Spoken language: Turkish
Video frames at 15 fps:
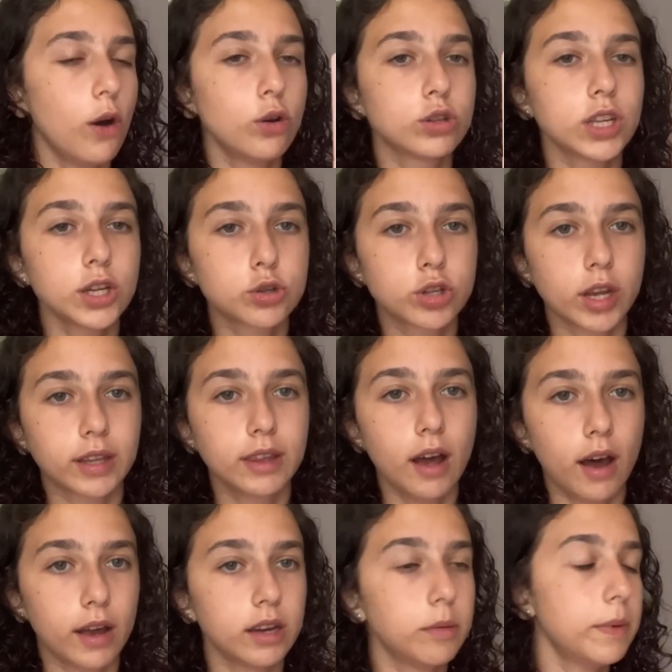O yüzden şu şekilde
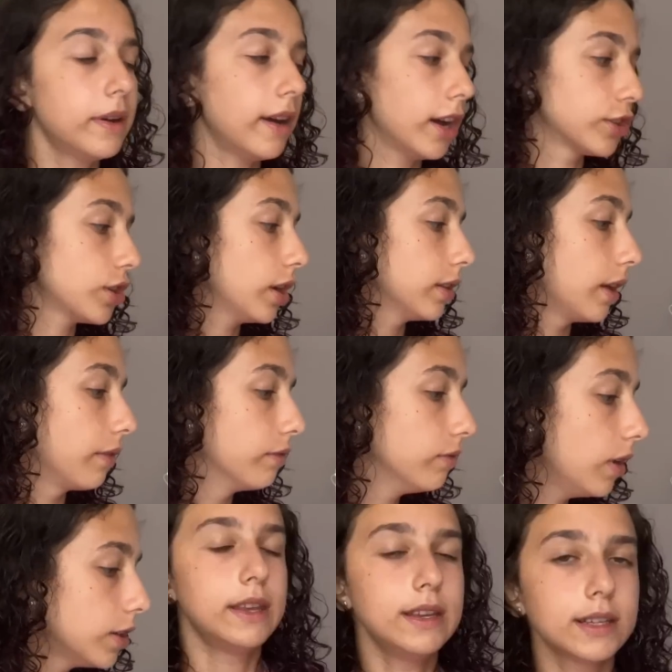ayrı bir ajandam
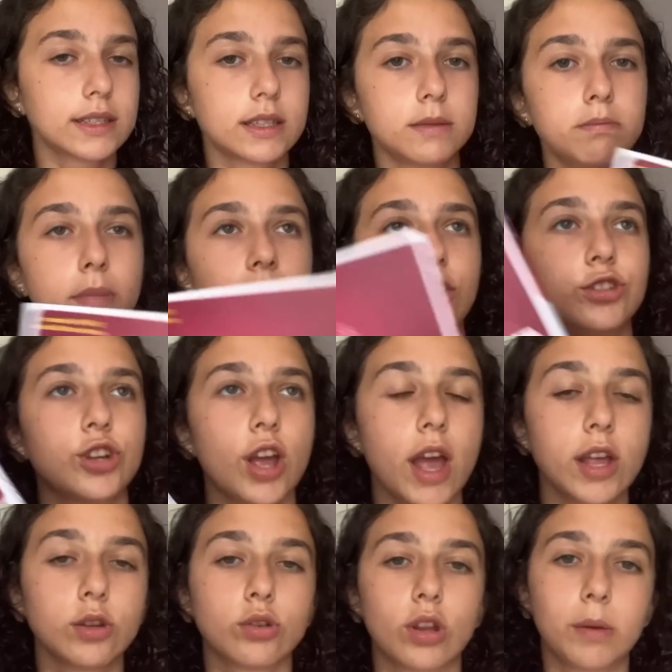var. Yazın bence
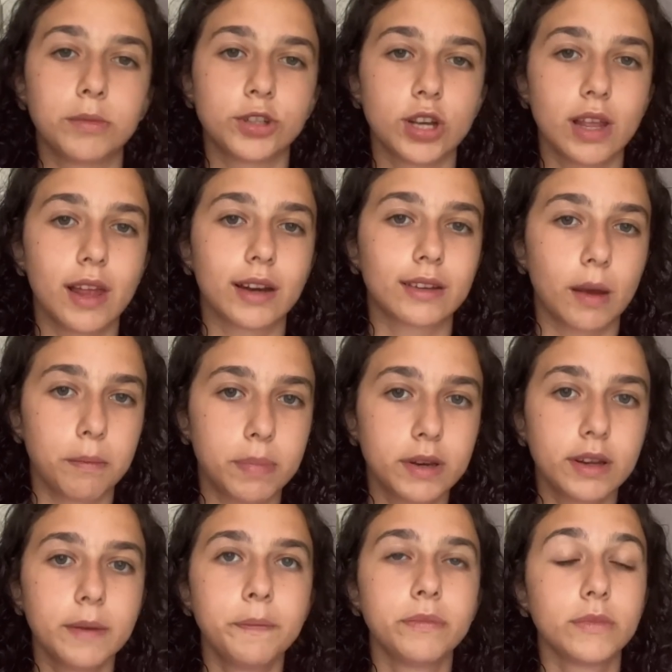en önemli şeylerden
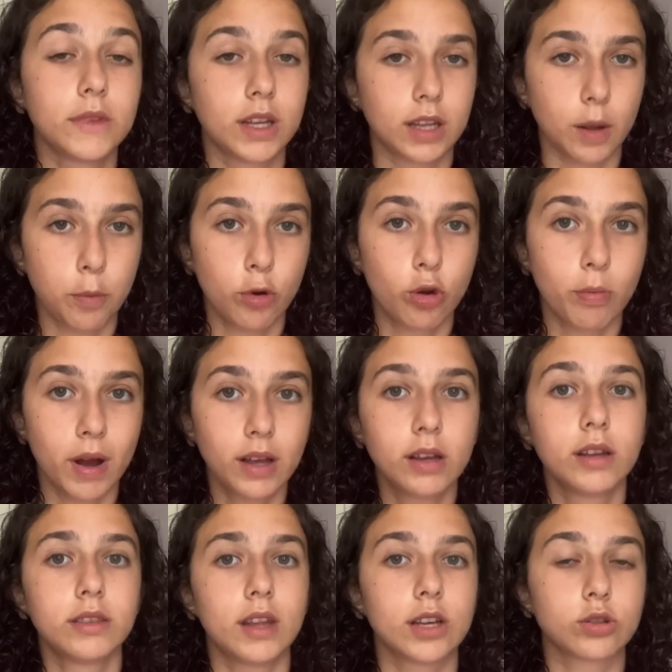biri kitap okumak,
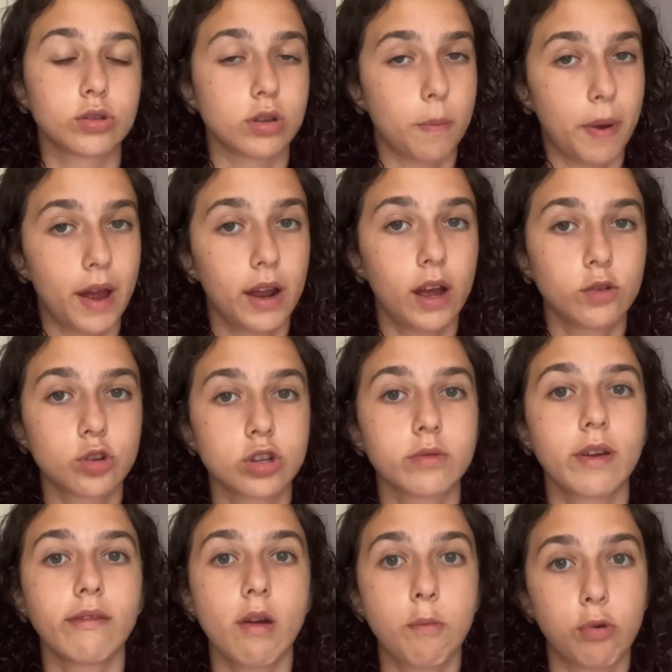daha sonra paragraf
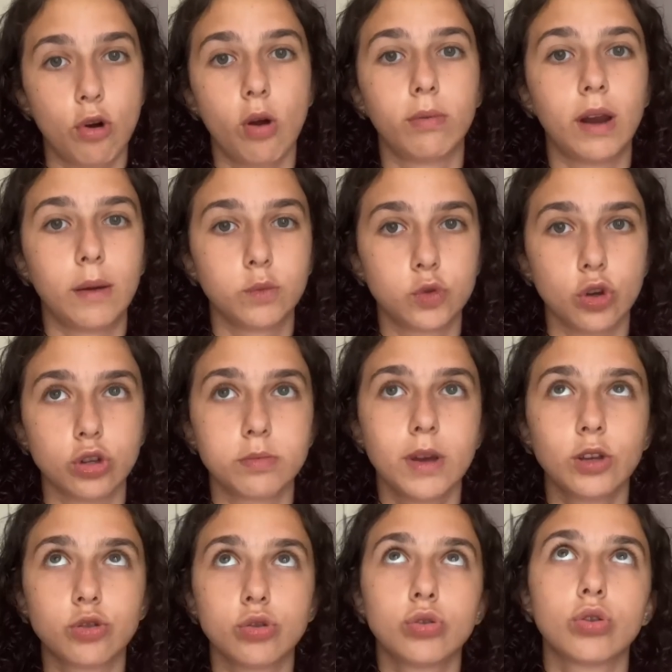çözmek ve problem
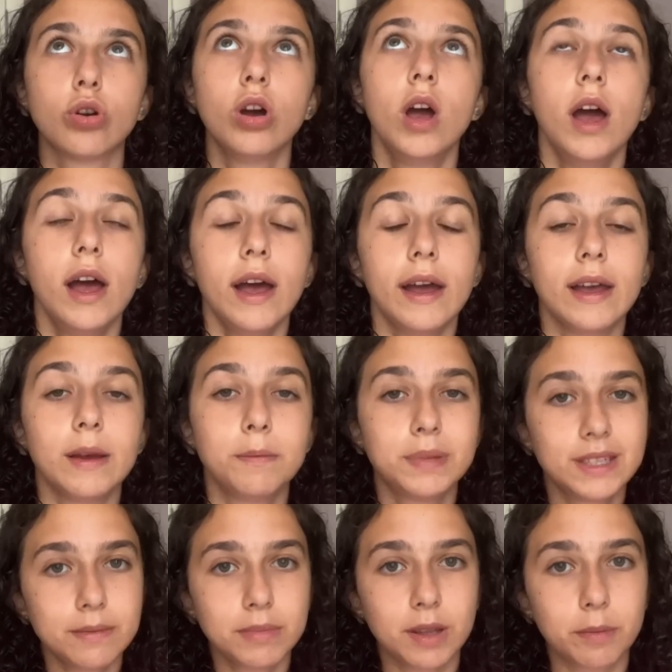çözmek. Çünkü e,
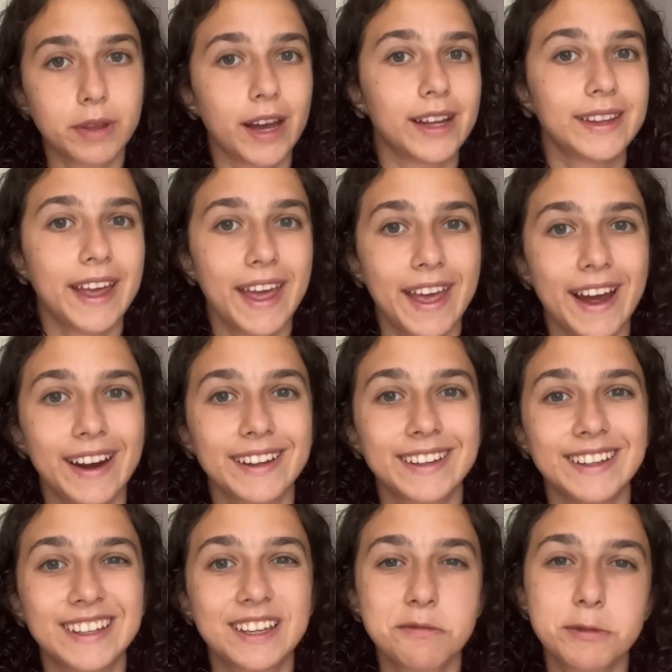bizim gibi yani eğer
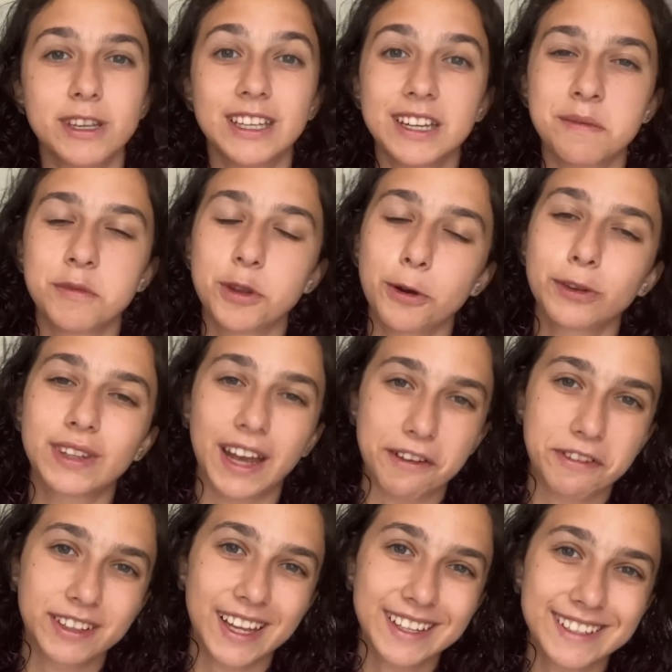ki 2024
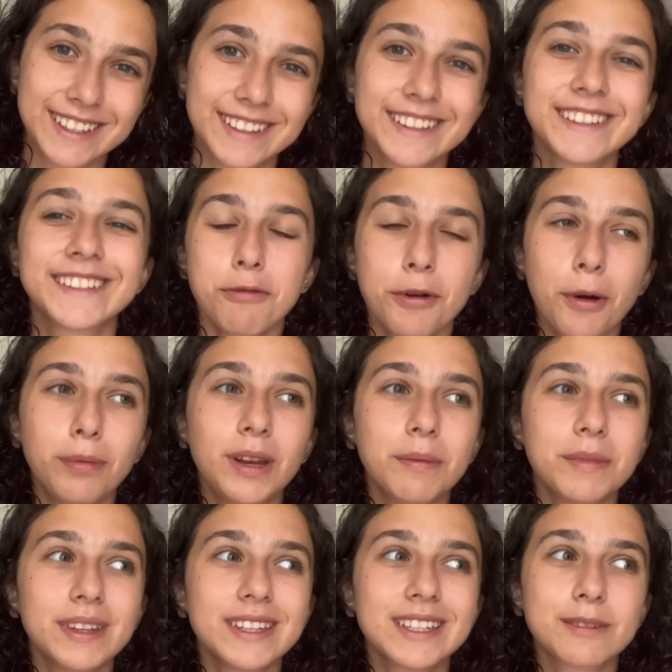tayfadansanız
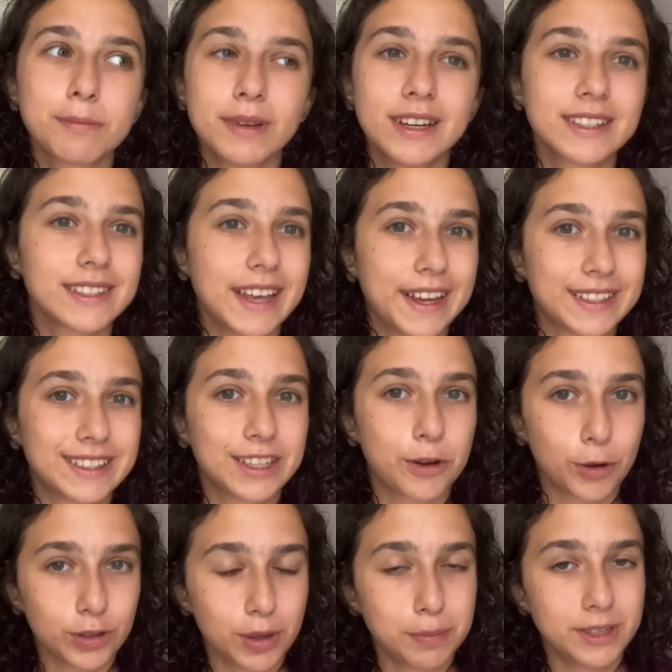probleminiz biraz
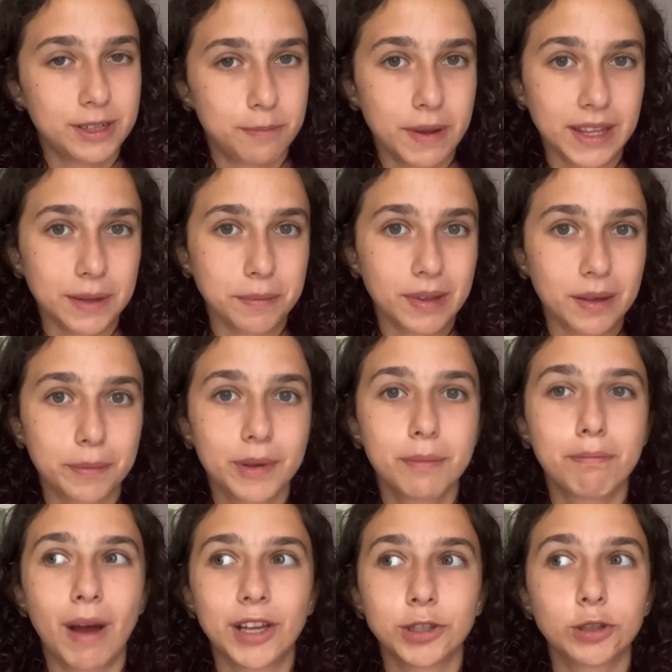eksik olabilir benim
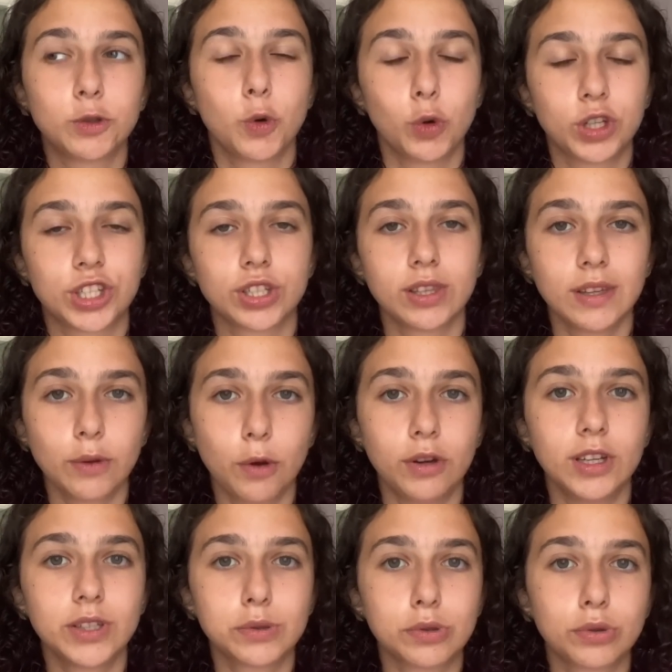gibi. Bence çoğu kişinin
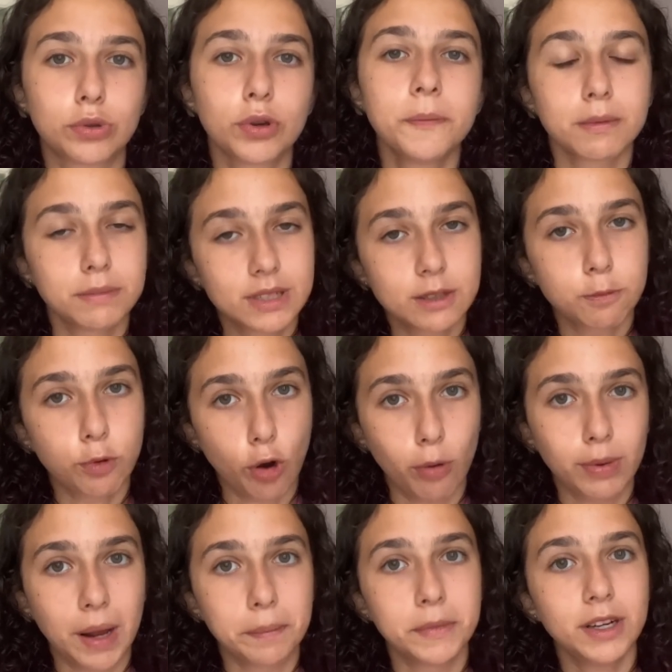öyle çünkü biz
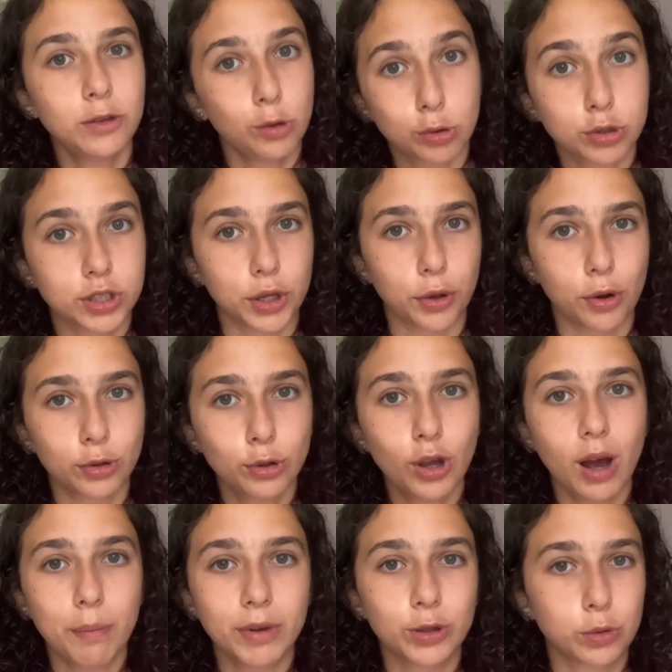problemleri 9'da gördük
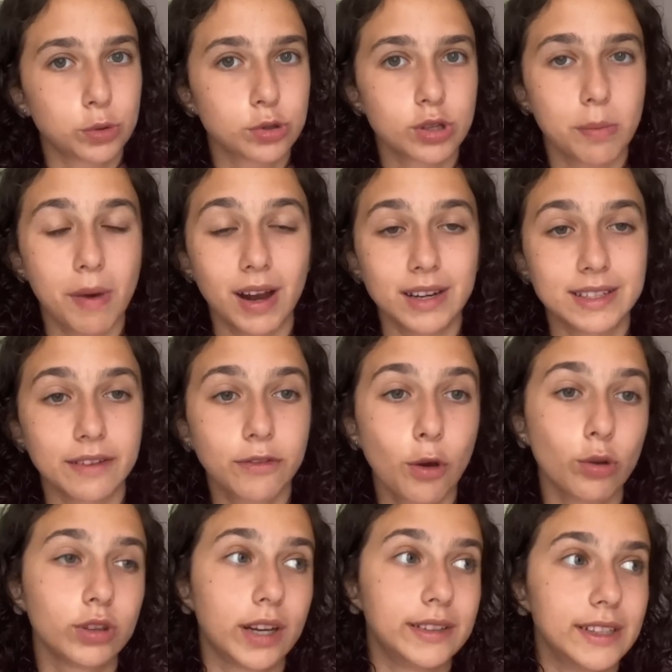ama 9'da maalesef ki
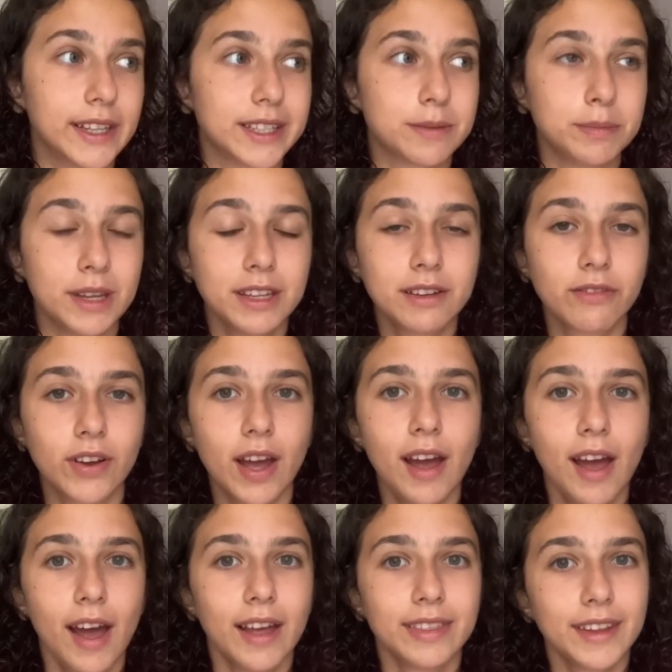online eğitimdeydik ve
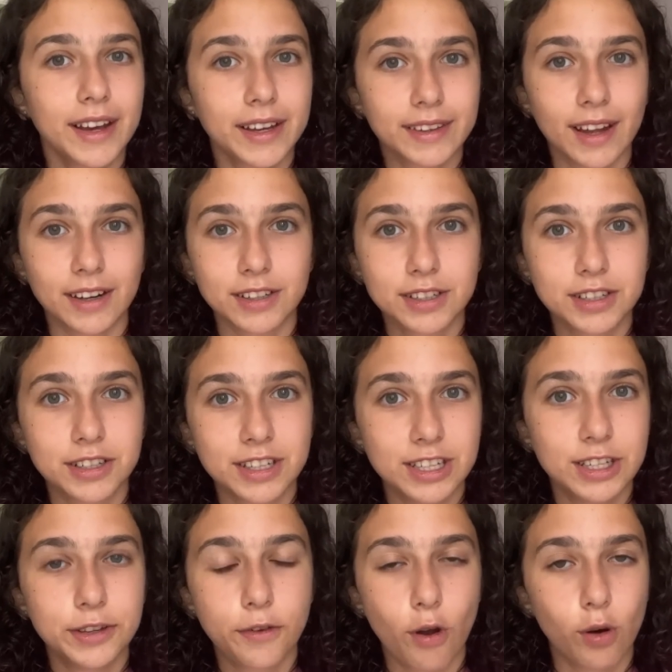ne kadar
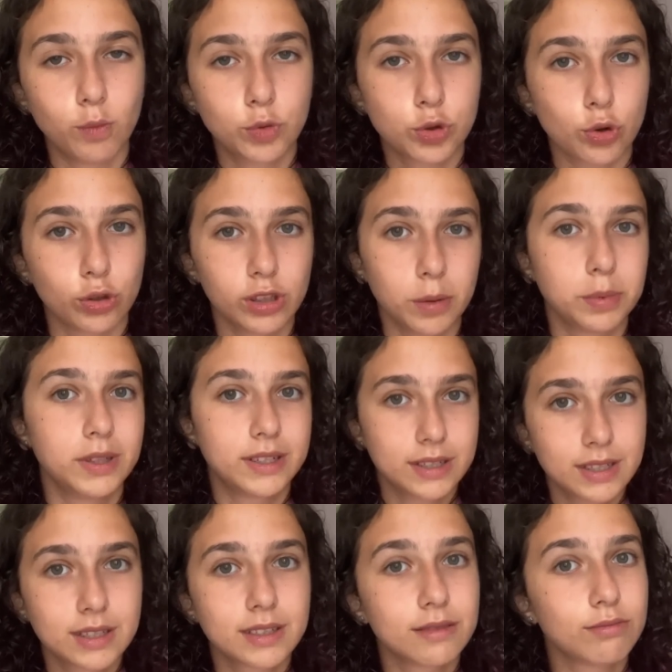iyi görmüş
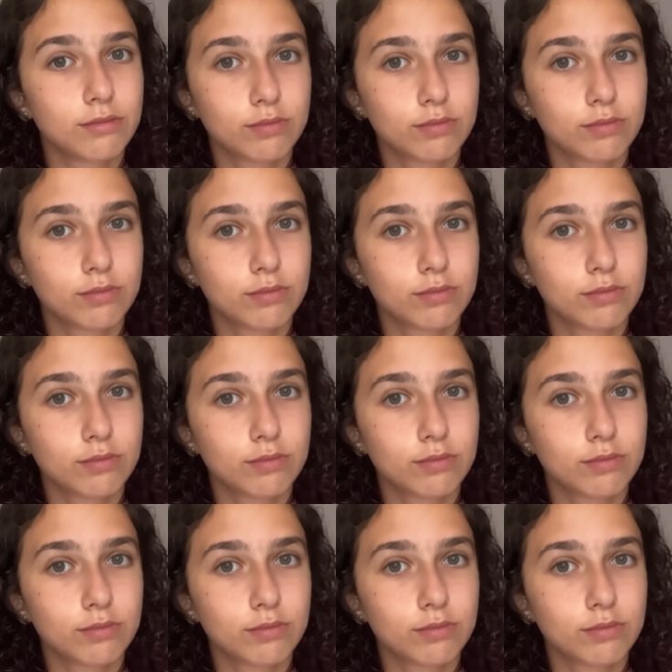olabiliriz